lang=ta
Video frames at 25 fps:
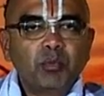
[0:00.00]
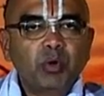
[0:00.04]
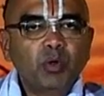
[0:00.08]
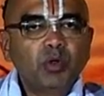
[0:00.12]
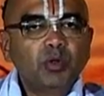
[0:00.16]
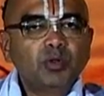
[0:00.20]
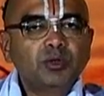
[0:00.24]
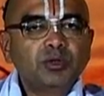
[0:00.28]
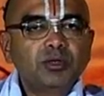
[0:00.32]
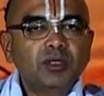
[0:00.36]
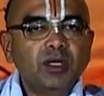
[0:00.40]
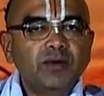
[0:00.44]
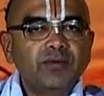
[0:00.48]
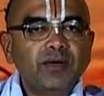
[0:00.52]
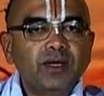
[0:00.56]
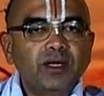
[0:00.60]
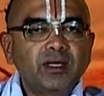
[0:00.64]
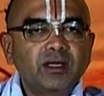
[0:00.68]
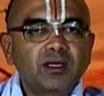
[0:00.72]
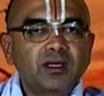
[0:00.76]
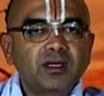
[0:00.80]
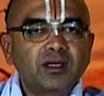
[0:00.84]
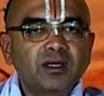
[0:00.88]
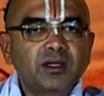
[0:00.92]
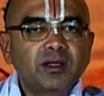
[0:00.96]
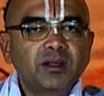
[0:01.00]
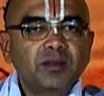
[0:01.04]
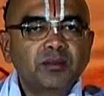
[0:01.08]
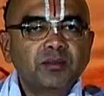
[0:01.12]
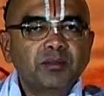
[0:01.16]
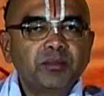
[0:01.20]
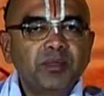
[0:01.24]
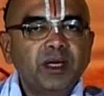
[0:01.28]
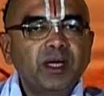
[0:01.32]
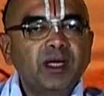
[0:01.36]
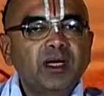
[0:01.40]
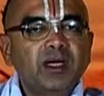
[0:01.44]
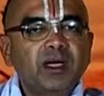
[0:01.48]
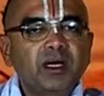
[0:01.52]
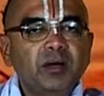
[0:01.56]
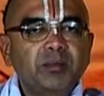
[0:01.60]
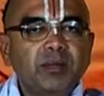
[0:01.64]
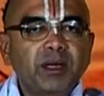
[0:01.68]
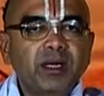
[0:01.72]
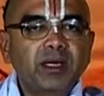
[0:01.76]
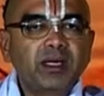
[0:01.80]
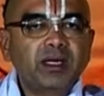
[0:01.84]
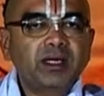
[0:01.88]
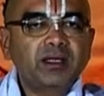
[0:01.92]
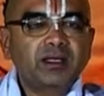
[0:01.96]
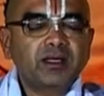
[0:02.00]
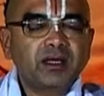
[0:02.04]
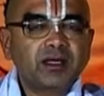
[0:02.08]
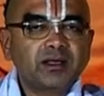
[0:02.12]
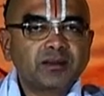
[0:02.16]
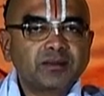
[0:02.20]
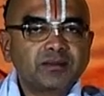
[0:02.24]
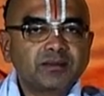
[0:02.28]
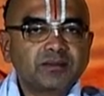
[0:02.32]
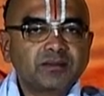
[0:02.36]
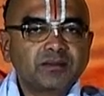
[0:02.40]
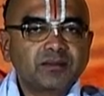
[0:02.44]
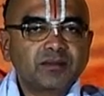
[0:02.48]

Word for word: பொறுத்தவன் மிக்க பண்டிதன்